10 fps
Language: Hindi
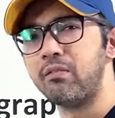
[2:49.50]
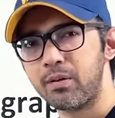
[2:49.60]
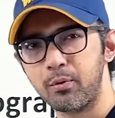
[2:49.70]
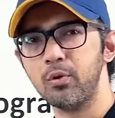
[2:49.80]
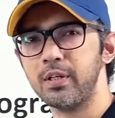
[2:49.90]

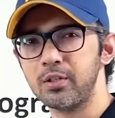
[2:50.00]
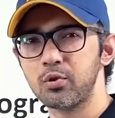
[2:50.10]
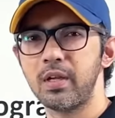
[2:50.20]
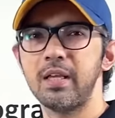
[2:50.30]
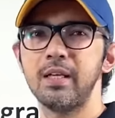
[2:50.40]
डेवलप हो रही हैं
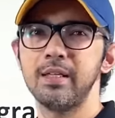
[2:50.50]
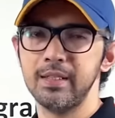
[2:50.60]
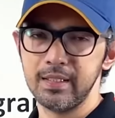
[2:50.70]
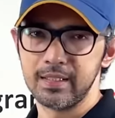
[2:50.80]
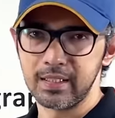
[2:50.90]
जो नए नए
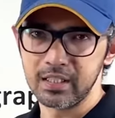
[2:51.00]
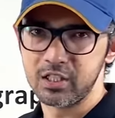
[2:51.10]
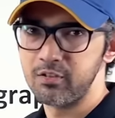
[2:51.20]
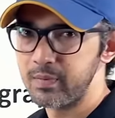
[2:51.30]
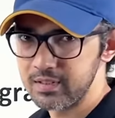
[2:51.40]

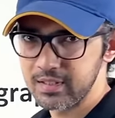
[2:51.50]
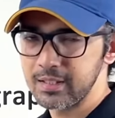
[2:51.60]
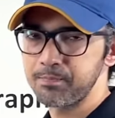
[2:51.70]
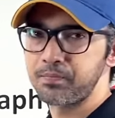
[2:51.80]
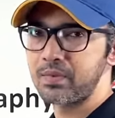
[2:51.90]
अचीवमेंट्स uh, हैं